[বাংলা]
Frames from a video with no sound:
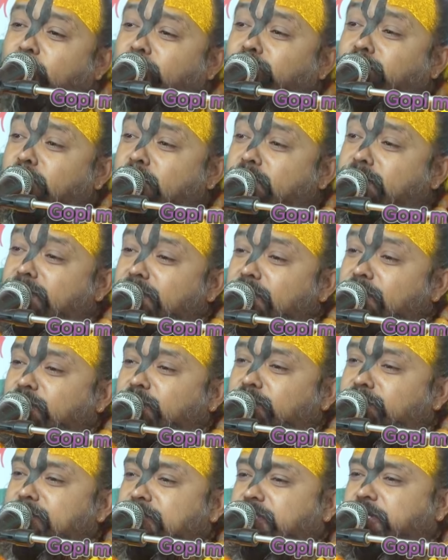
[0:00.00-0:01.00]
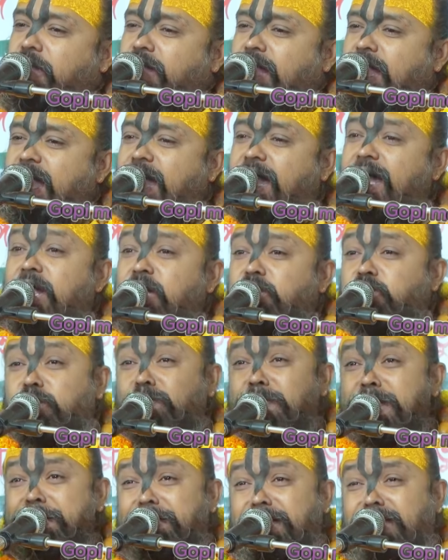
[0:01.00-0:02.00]
বন্ধু তুমি সখা
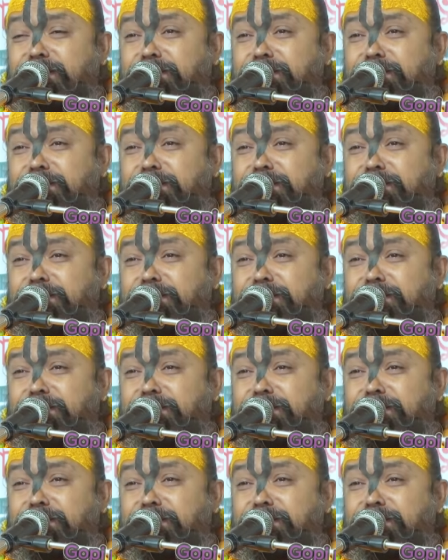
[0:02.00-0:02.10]
তুমি